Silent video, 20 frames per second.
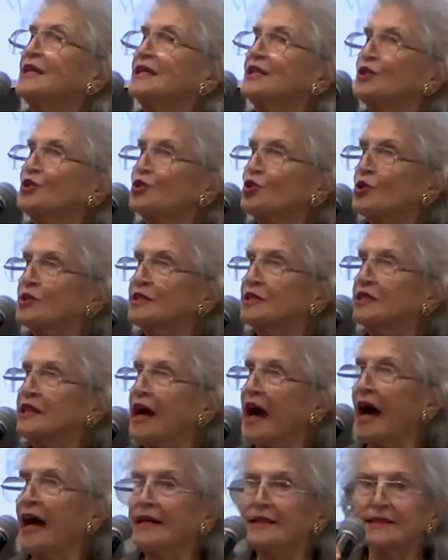e
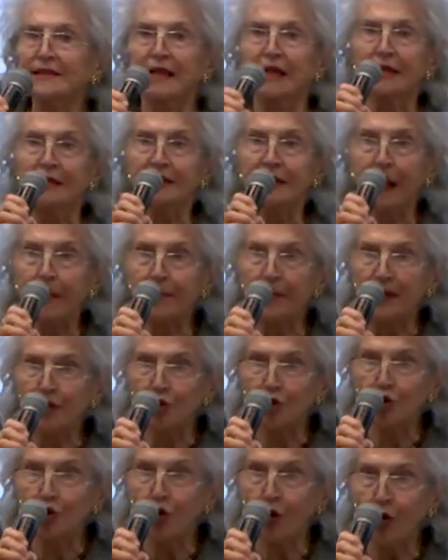sociais da
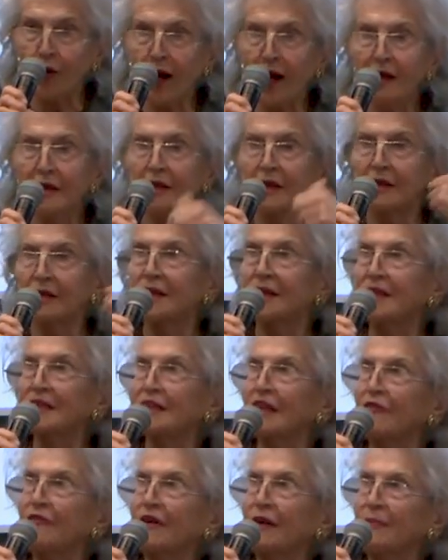pessoa e
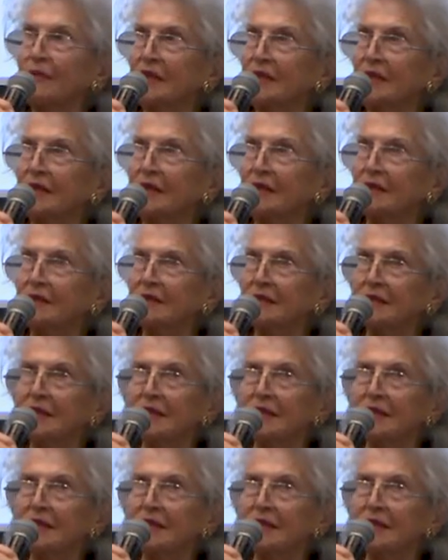da família.